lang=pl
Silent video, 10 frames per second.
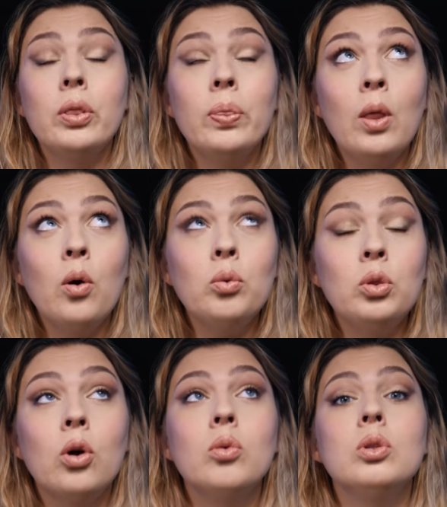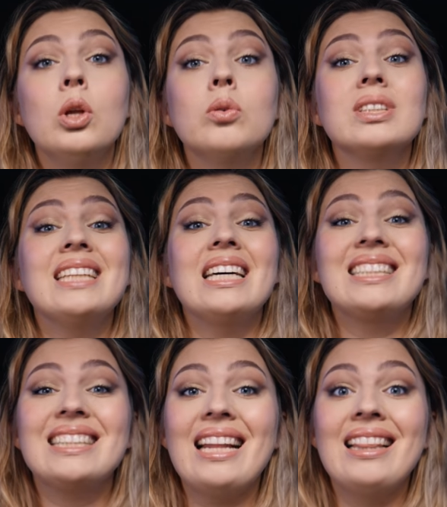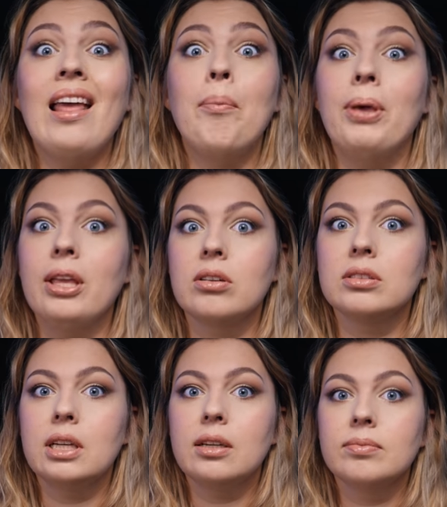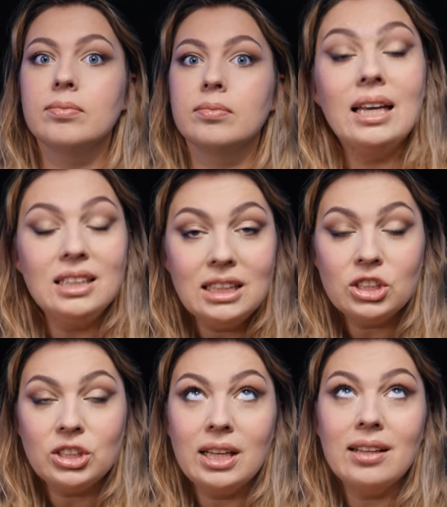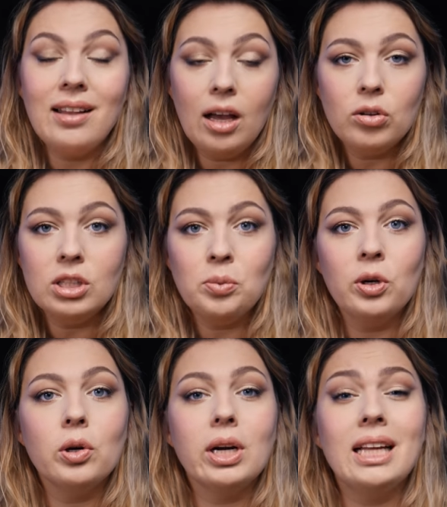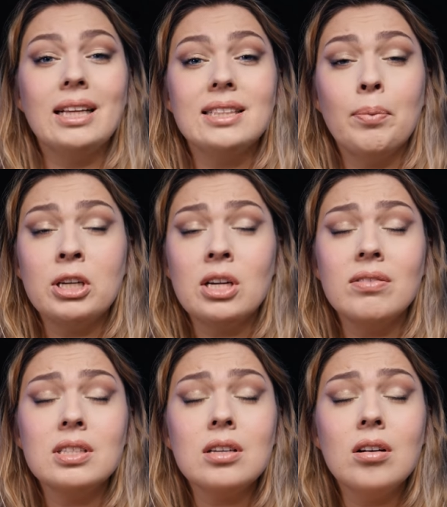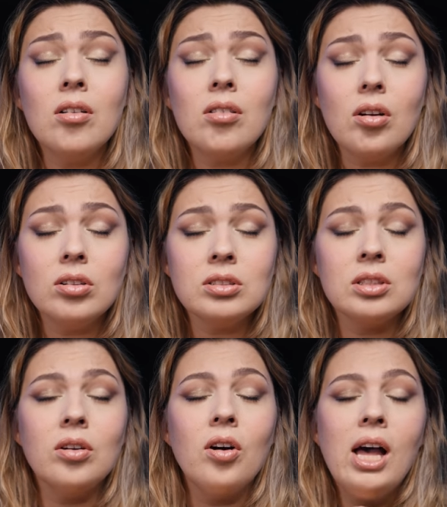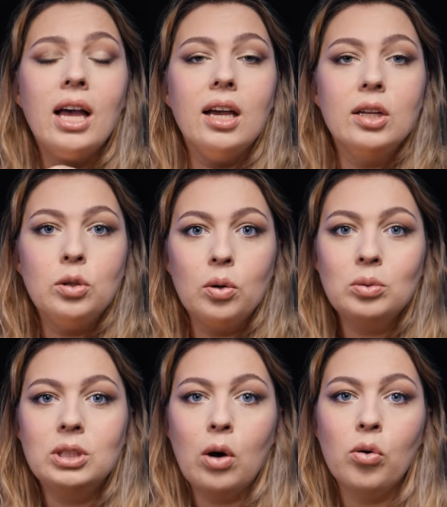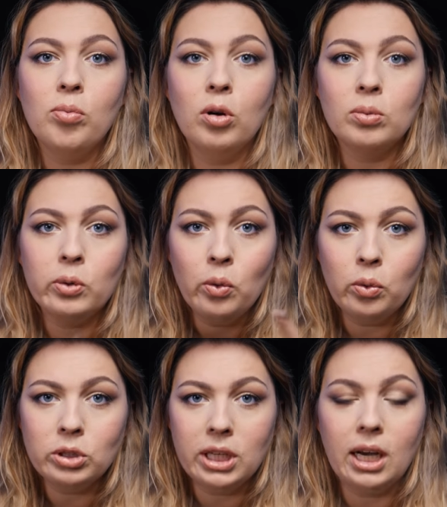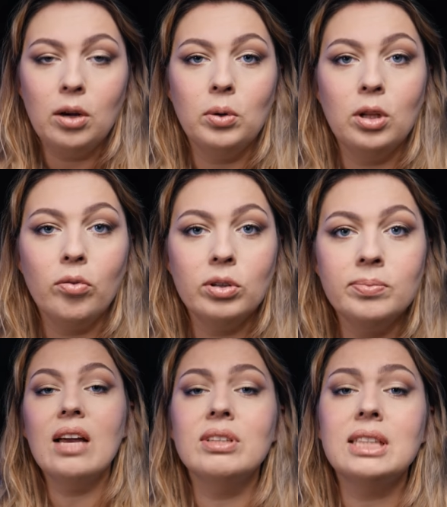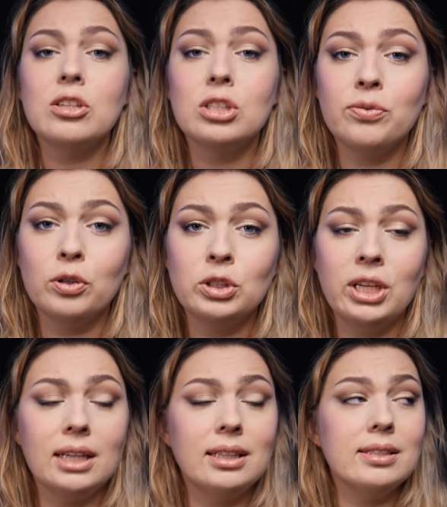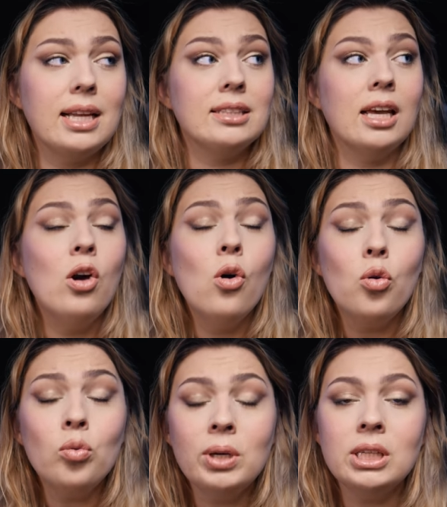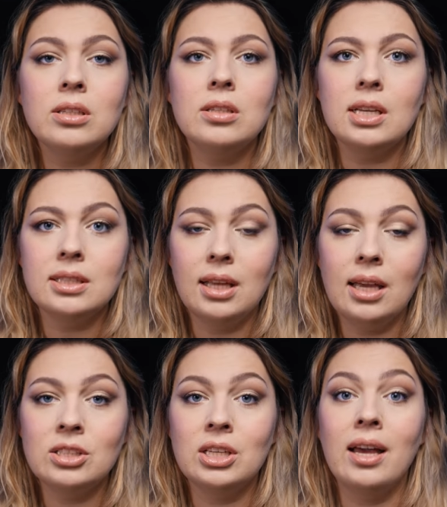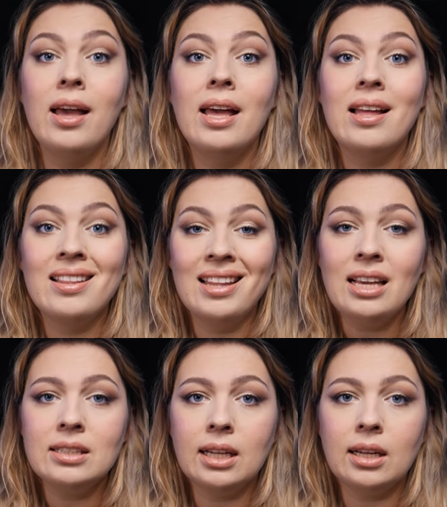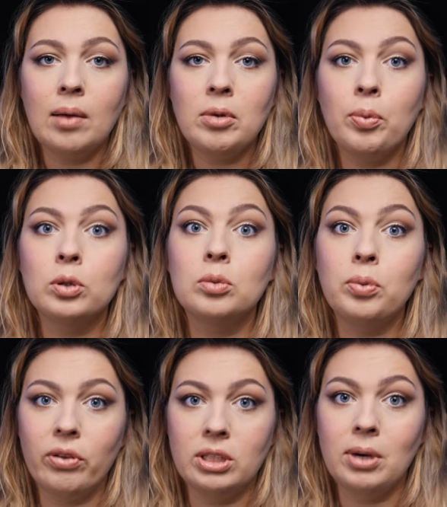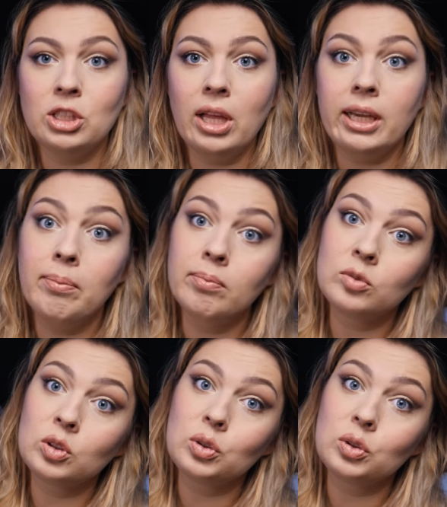no, no, no, za żadne pieniądze. I jeszcze na koniec mojego gadania zapraszam Was gorąco e, do udziału w moim konkursie halloweenowym. Wystarczy stworzyć charakteryzację, umieścić jej zdjęcie na Instagramie pod odpowiednim hashtagiem